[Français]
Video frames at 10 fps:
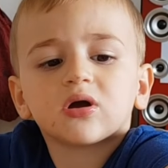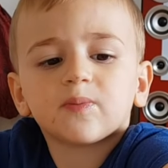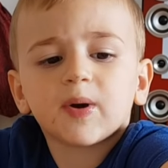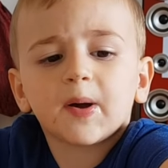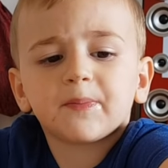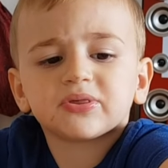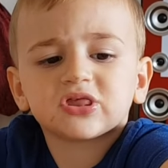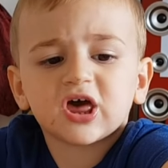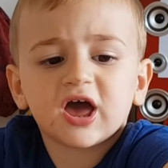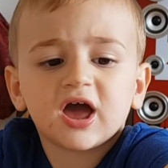Tu veux
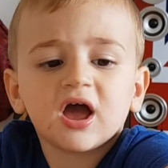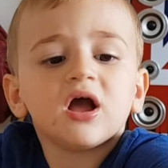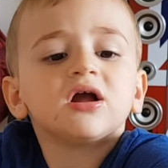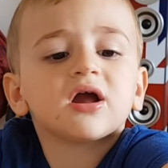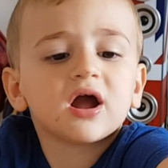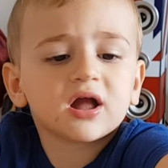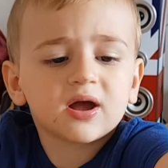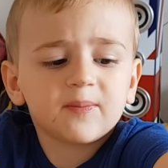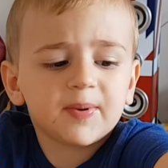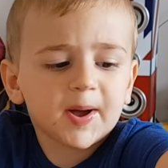quoi
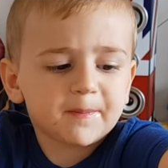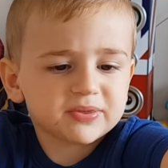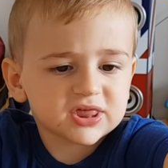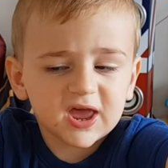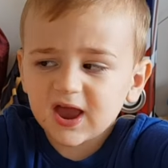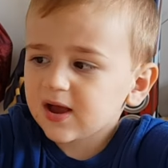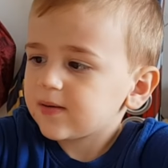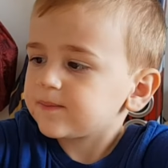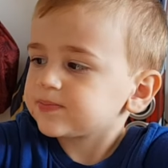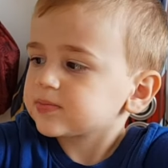Tu veux
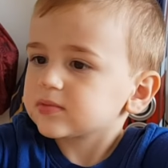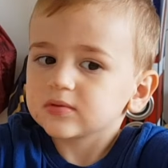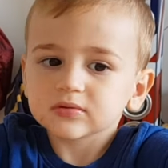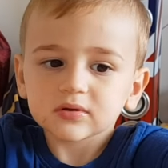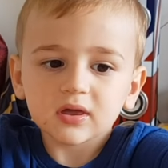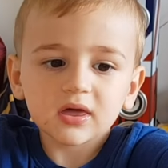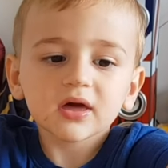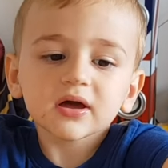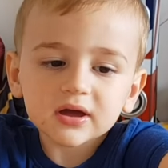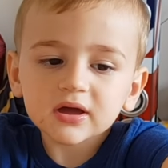un autre papier Tu
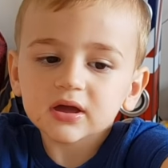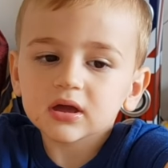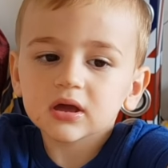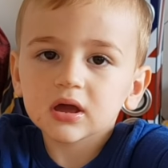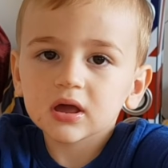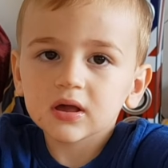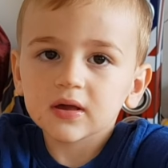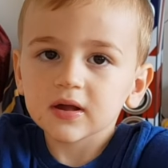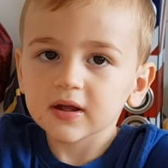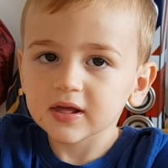veux que maman te donne un
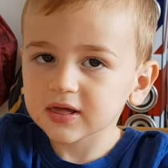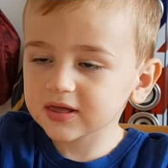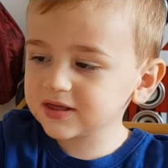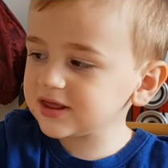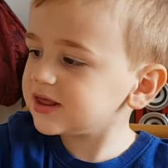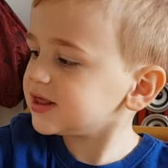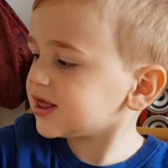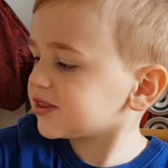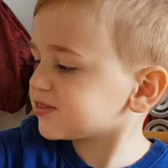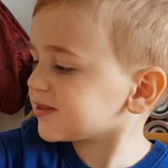autre papier
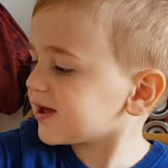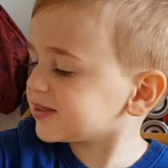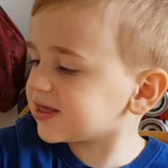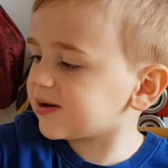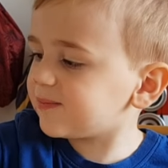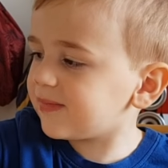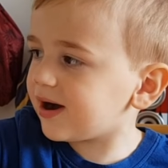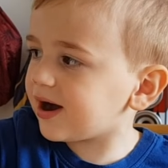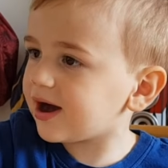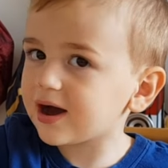Oui.
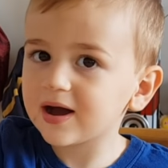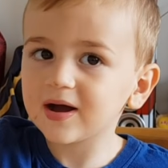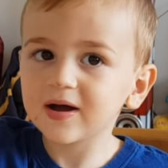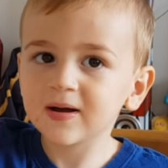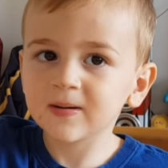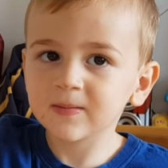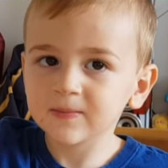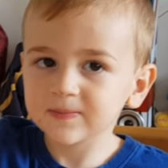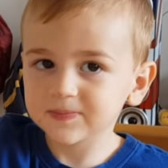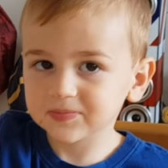Ah, d'accord. Alors,
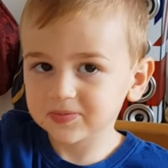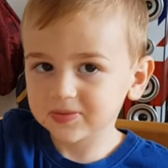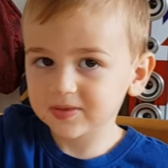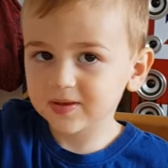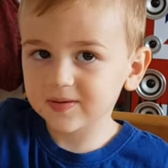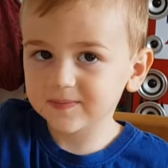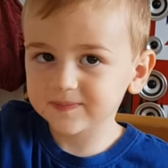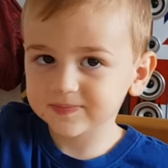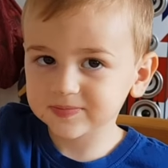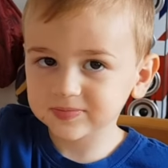attends. D'abord, on va
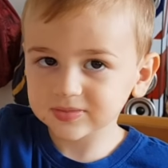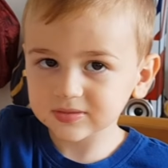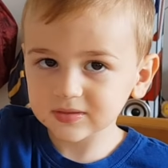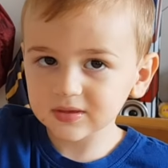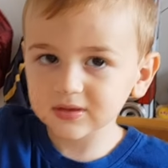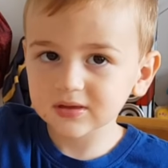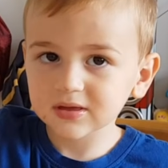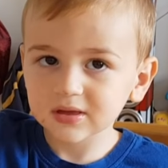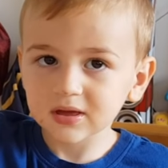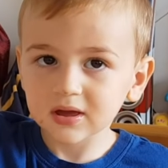dire au revoir aux copains et aux
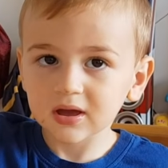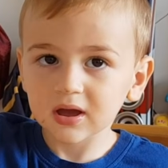copines.